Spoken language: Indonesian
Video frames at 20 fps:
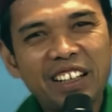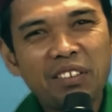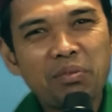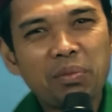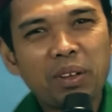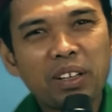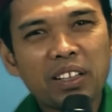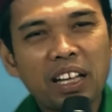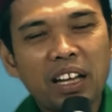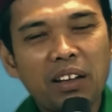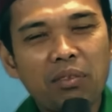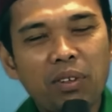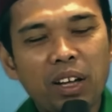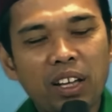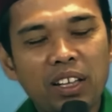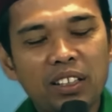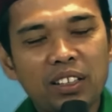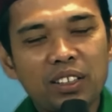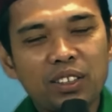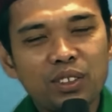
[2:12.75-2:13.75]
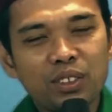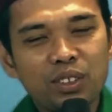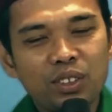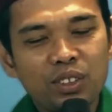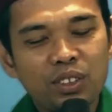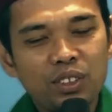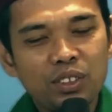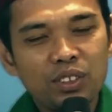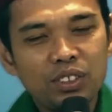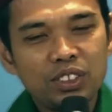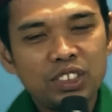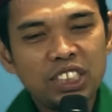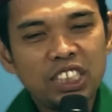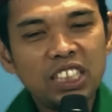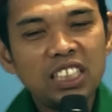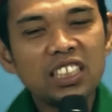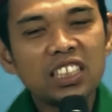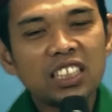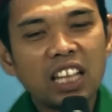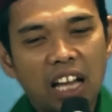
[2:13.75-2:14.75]
yang pertama itu
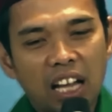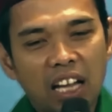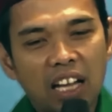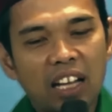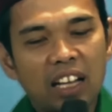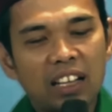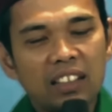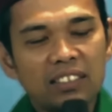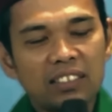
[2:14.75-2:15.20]
cinta.